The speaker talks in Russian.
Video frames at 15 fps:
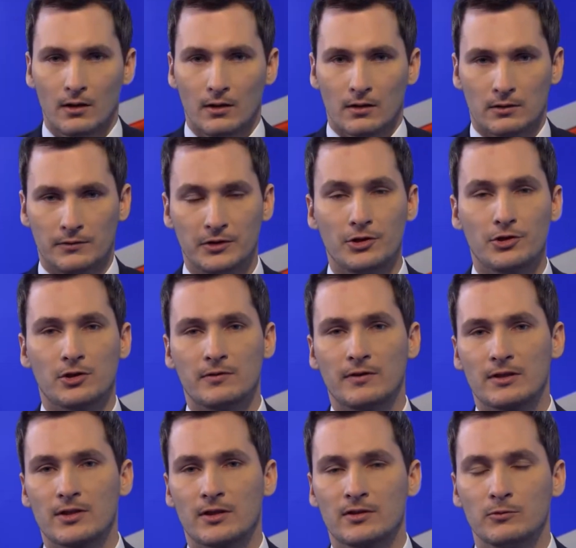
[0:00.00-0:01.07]
К
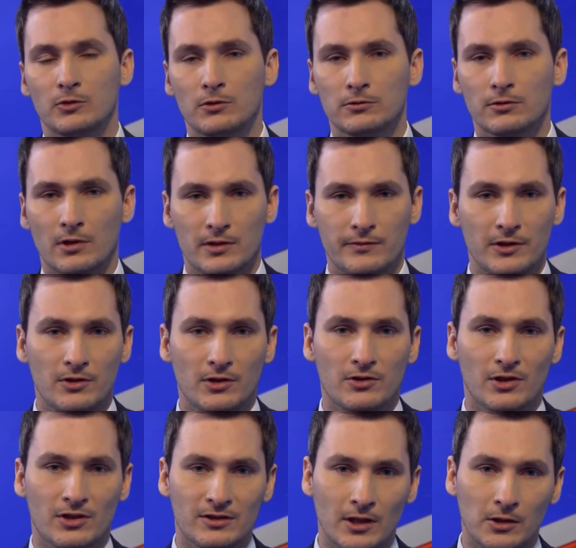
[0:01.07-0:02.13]
2020 году развитие
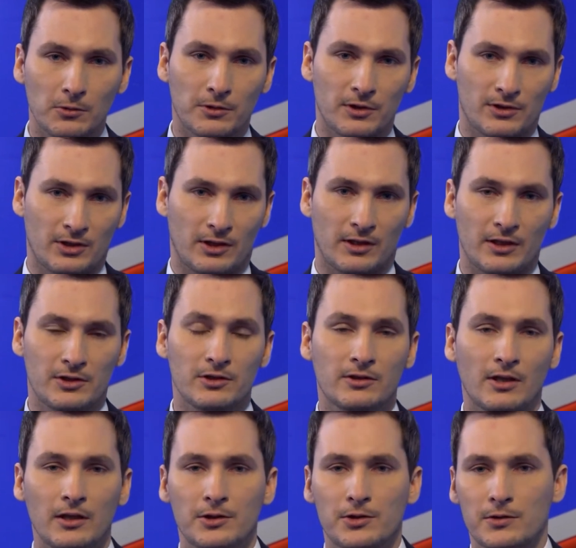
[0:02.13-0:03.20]
технологий сократит
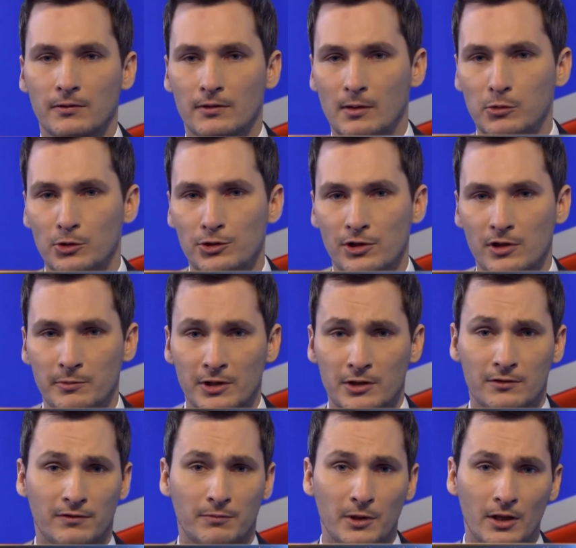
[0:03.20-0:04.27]
количество рабочих
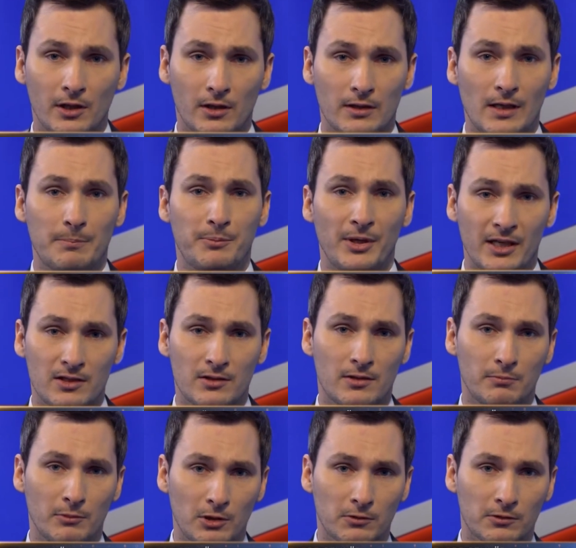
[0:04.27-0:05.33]
мест в мире на 5
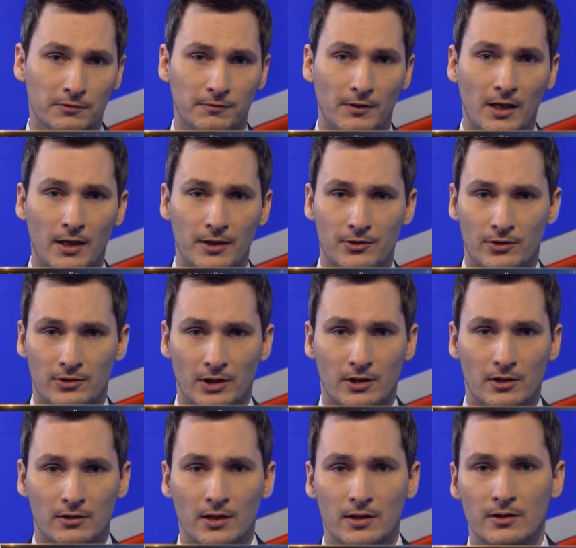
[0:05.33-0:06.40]
миллионов вакансий.
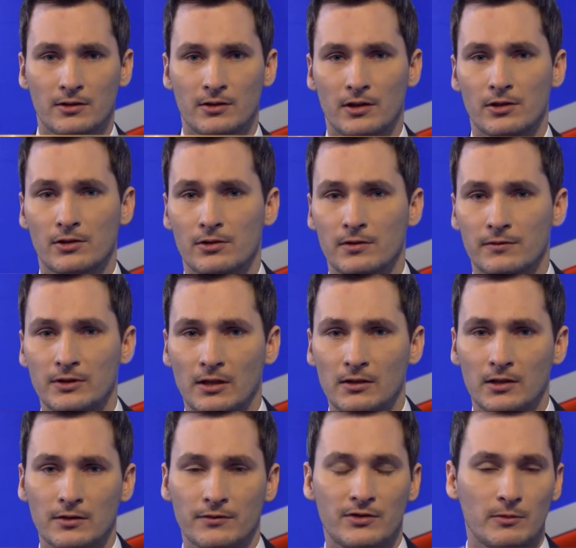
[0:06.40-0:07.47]
Такие данные содержатся в
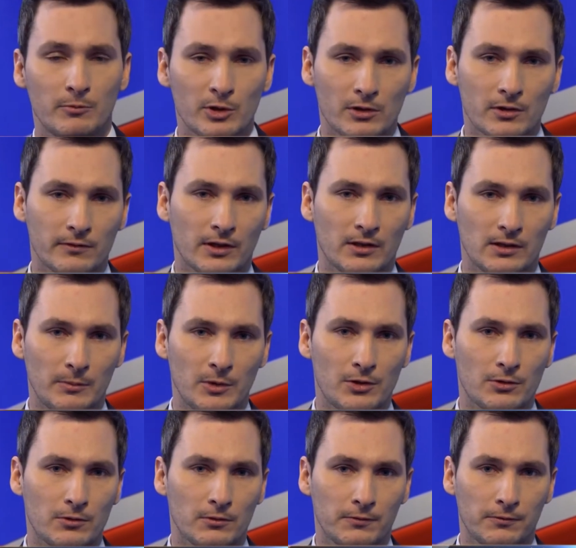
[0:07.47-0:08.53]
докладе Всемирного
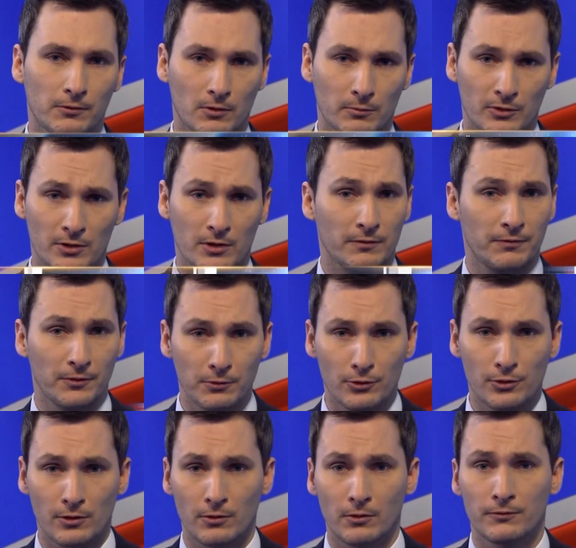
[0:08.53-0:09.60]
экономического форума The
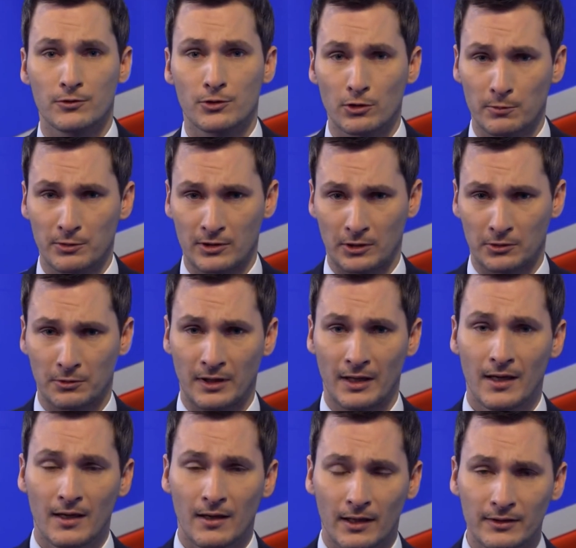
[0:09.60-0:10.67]
Future of Jobs, который
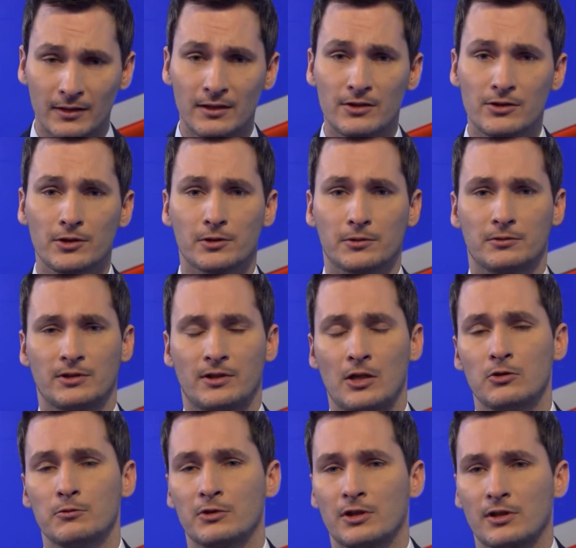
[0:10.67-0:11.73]
анализирует
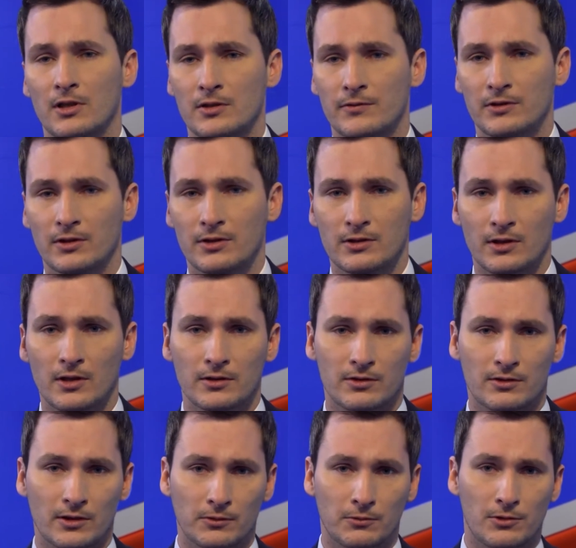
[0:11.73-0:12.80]
экономики развитых стран и
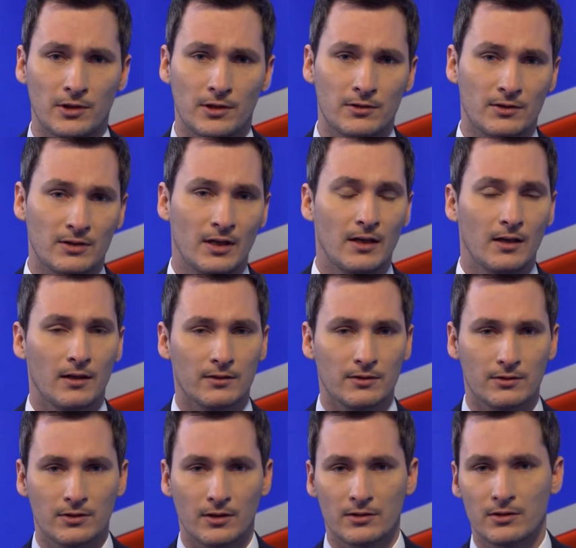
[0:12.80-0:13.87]
стран-участниц
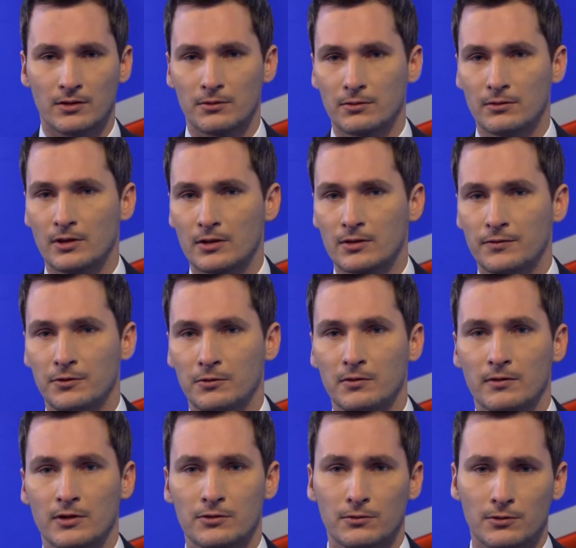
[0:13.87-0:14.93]
Ассоциации государств
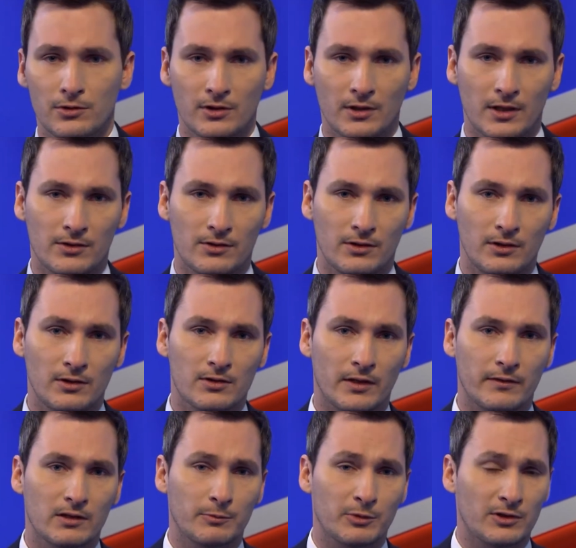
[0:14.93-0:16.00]
Юго-Восточной Азии и
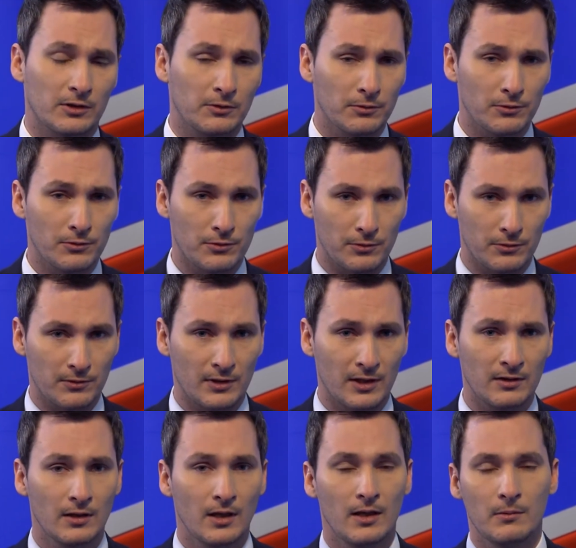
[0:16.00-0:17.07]
Совета по сотрудничеству
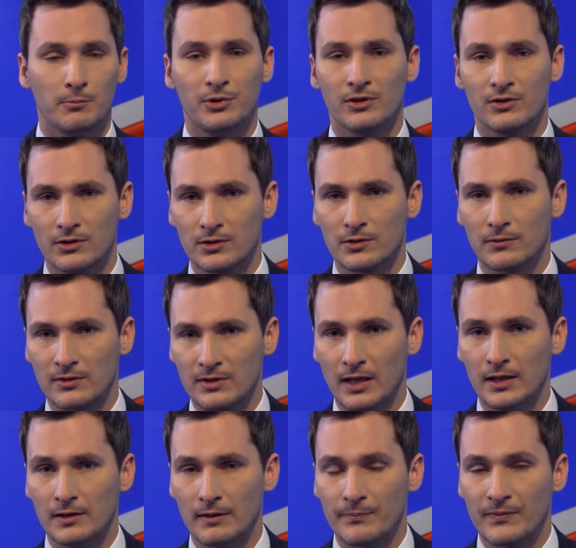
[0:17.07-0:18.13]
стран Персидского
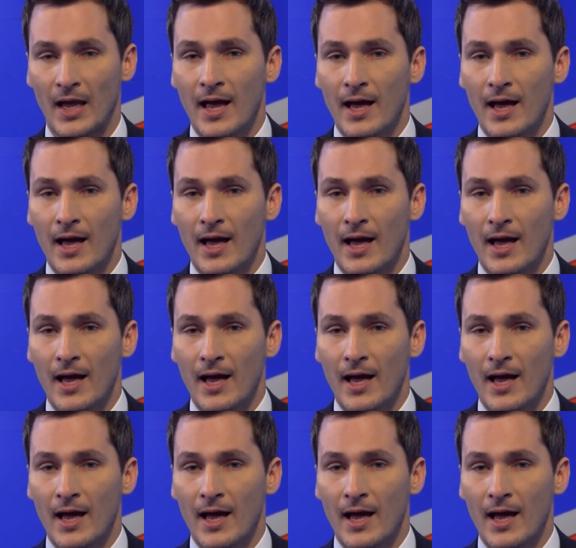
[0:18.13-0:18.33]
залива.